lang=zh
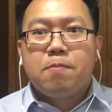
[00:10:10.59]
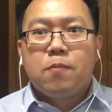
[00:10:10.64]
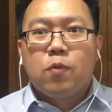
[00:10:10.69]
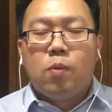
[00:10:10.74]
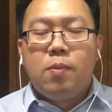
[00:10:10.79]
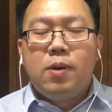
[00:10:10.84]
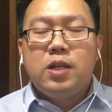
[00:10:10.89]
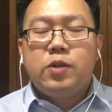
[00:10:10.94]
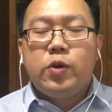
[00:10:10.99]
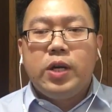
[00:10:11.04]

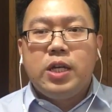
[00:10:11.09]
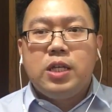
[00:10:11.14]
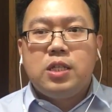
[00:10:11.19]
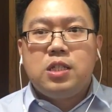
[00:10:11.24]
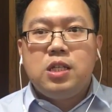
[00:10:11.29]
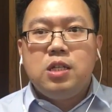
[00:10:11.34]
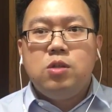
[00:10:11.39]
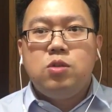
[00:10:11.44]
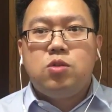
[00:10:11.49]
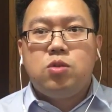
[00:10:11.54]
我们会
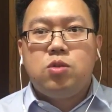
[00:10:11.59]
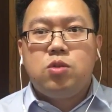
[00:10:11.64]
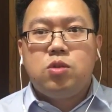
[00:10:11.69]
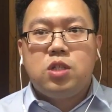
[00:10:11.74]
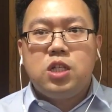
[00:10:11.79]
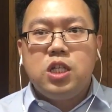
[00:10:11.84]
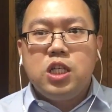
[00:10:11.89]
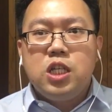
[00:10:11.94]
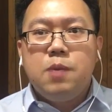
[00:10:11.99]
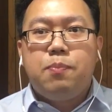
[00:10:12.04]
进
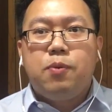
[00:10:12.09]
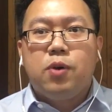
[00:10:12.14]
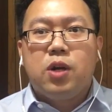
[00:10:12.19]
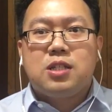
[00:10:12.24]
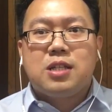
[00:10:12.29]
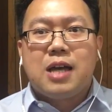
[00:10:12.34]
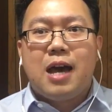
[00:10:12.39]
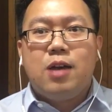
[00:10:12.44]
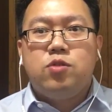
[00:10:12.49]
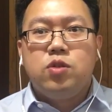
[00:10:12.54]
进一步的
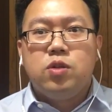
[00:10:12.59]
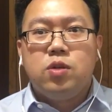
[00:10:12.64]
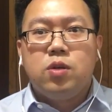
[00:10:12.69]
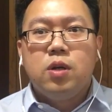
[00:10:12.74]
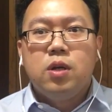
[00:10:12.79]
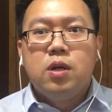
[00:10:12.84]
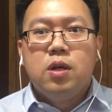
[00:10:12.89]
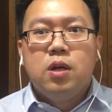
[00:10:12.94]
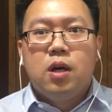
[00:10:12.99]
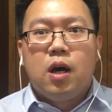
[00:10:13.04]
采
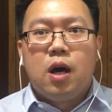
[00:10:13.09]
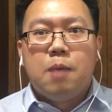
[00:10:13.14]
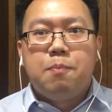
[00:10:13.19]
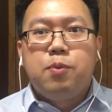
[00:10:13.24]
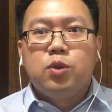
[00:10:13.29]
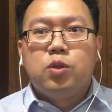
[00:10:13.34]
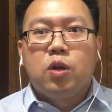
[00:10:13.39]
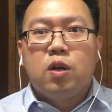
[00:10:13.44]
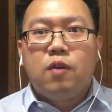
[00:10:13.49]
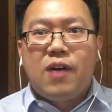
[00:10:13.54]
取啊
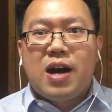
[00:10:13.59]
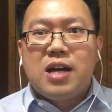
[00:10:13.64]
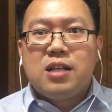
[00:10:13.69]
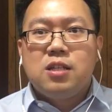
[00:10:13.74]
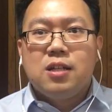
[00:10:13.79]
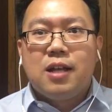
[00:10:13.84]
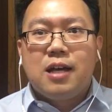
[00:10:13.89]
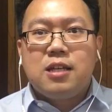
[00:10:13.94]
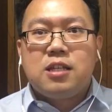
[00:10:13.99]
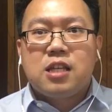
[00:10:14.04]
不同的方
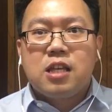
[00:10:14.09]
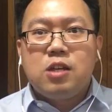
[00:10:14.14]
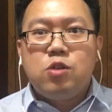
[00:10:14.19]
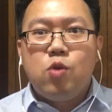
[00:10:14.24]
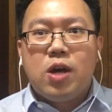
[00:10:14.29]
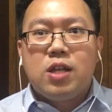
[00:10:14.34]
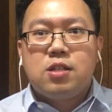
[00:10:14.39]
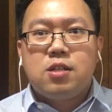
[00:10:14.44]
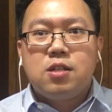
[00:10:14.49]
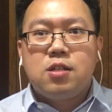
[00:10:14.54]
式来声
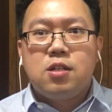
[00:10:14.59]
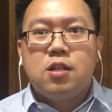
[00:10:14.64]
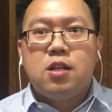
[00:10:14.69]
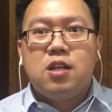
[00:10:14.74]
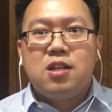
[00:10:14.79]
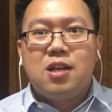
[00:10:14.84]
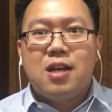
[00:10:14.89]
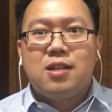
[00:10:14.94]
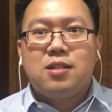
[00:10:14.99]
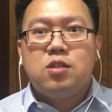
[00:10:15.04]
援支持
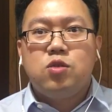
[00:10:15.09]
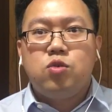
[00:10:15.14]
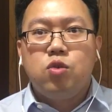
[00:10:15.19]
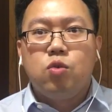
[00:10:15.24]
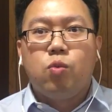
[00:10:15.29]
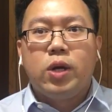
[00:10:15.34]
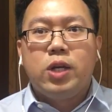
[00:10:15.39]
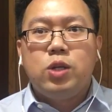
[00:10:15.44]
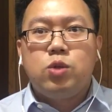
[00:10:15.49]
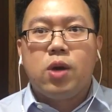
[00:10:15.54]
林先生去
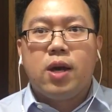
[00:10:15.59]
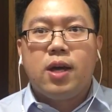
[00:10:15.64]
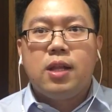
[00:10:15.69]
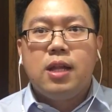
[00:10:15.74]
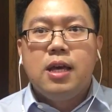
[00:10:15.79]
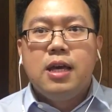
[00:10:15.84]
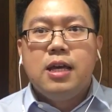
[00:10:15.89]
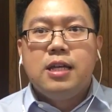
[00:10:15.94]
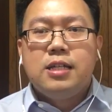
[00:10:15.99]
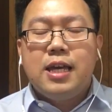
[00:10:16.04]
维权。
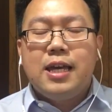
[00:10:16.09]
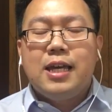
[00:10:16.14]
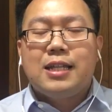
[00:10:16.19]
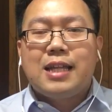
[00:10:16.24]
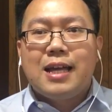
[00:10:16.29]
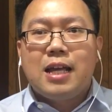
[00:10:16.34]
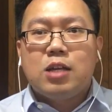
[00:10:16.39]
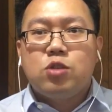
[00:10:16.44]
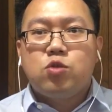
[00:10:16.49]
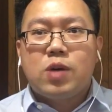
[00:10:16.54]
谢谢
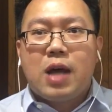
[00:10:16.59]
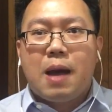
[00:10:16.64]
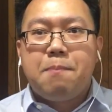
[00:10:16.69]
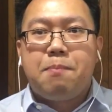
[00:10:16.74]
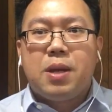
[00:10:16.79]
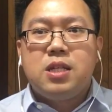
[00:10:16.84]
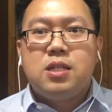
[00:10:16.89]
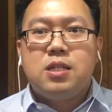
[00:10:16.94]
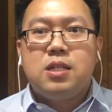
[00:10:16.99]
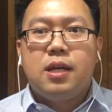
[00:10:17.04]
大家收看
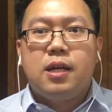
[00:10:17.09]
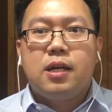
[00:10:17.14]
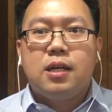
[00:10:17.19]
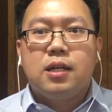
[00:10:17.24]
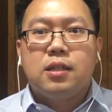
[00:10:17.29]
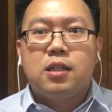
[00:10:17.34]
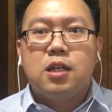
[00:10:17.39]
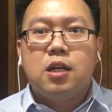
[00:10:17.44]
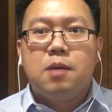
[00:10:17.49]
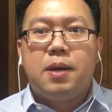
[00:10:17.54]
本期的一
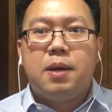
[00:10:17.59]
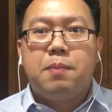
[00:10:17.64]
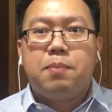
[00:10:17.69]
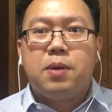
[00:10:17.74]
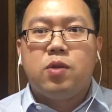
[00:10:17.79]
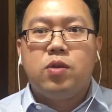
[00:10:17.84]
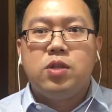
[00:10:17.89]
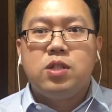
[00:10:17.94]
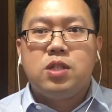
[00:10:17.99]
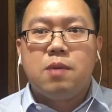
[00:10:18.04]
个特别
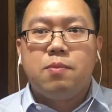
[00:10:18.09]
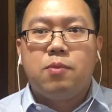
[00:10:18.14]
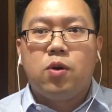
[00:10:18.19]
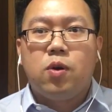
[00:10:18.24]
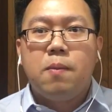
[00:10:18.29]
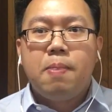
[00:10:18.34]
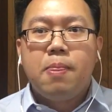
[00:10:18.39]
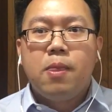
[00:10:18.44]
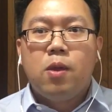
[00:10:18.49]
评论节目。